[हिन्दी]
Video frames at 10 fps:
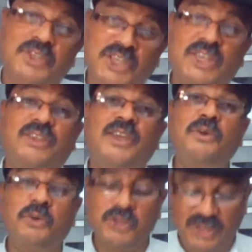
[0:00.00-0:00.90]
जीत
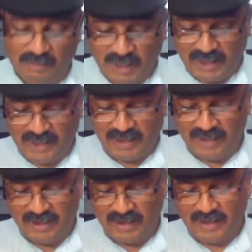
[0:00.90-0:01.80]
की खुशी में
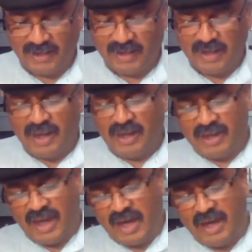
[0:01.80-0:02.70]

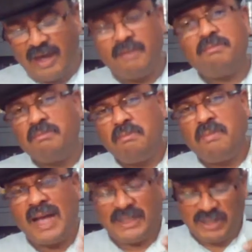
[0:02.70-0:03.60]
या
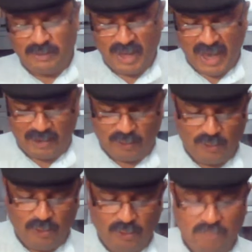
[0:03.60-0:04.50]
बाजी बिया
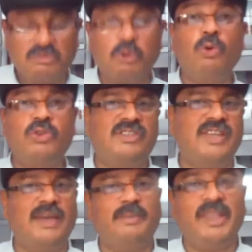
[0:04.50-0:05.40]
को
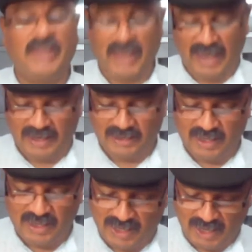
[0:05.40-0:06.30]
गुस्से में
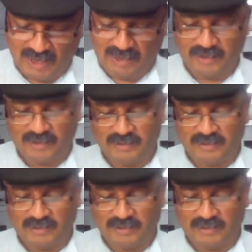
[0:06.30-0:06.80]
दहकते देख